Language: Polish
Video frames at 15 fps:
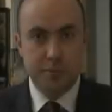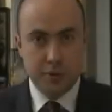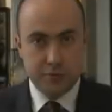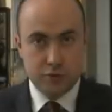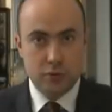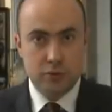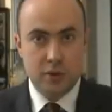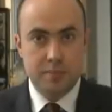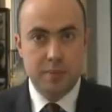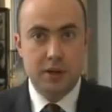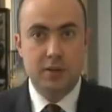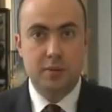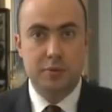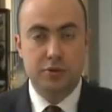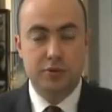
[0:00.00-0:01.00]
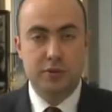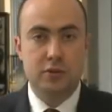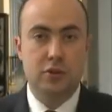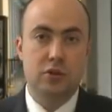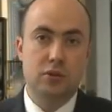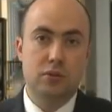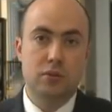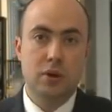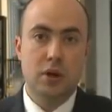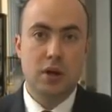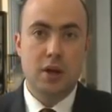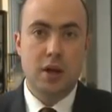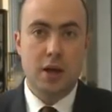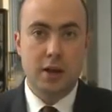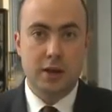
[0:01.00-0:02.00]
pierwszą debatę poświęconą
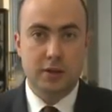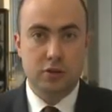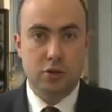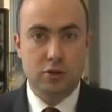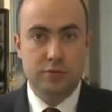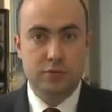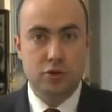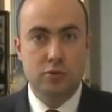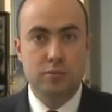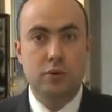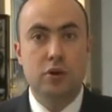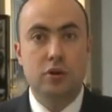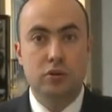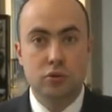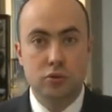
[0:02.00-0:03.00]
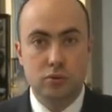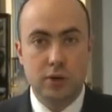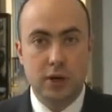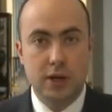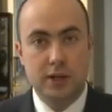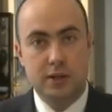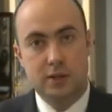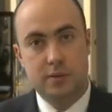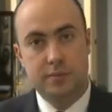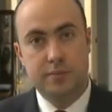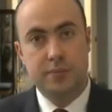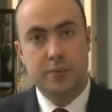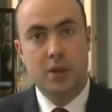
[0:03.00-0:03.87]
elektrowniom nuklearnym